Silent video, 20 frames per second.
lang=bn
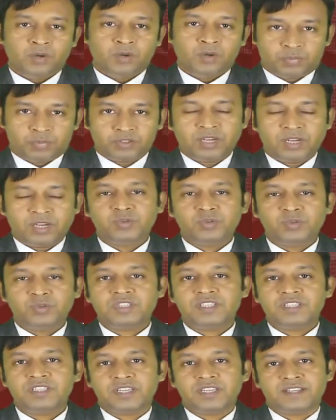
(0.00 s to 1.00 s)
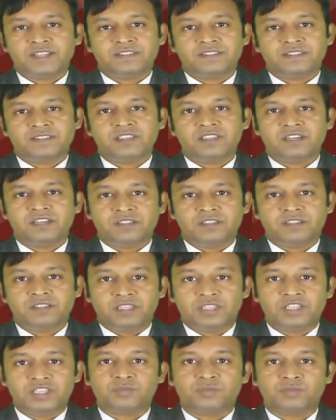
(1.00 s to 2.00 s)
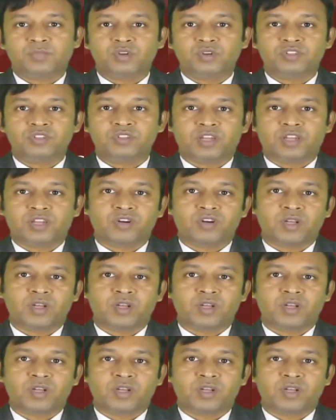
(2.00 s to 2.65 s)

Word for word: প্রধানমন্ত্রী শেখ হাসিনার দেশ পরিচালনা